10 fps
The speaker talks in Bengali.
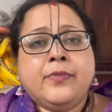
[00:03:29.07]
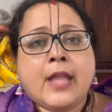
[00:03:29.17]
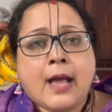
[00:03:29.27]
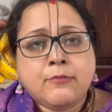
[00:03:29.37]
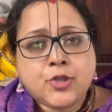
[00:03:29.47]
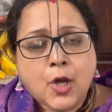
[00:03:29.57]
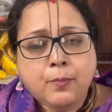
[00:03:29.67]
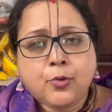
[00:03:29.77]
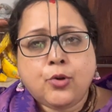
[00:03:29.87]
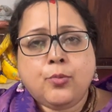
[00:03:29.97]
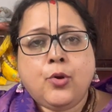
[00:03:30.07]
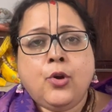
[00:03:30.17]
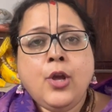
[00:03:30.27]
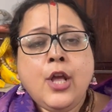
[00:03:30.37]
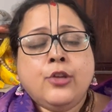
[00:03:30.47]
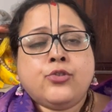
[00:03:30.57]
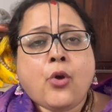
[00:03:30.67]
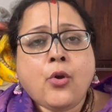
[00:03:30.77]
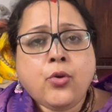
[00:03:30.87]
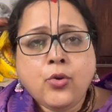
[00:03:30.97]
নাম জপ করব
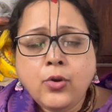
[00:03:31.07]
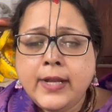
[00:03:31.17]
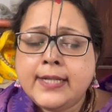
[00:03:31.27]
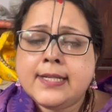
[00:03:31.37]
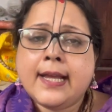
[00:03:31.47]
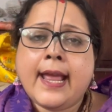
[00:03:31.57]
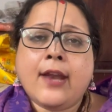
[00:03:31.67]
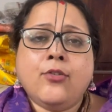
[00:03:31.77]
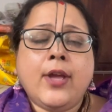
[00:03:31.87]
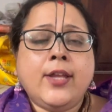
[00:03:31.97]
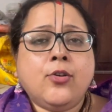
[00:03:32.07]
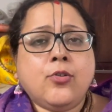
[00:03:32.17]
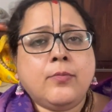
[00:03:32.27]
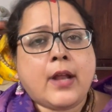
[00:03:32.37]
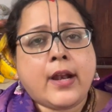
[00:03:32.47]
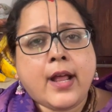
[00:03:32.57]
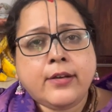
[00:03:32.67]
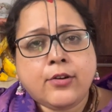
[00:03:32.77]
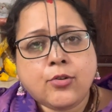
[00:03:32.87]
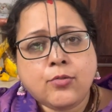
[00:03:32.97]
তখন এসে কেন এইরকম নানান
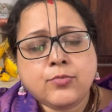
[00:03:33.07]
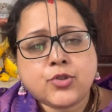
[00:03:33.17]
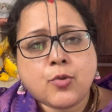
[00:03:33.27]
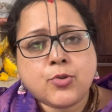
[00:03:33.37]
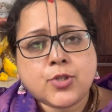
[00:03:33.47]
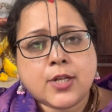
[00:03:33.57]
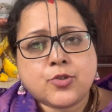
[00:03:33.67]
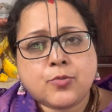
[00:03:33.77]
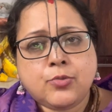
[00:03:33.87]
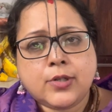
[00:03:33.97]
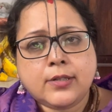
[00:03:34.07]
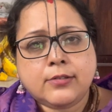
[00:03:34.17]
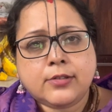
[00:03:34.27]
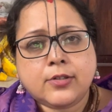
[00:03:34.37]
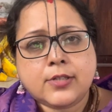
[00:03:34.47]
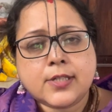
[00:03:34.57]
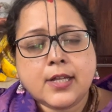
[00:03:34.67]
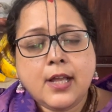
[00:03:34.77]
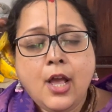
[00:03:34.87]
রকম সমস্যার সম্মুখীন হতে হচ্ছে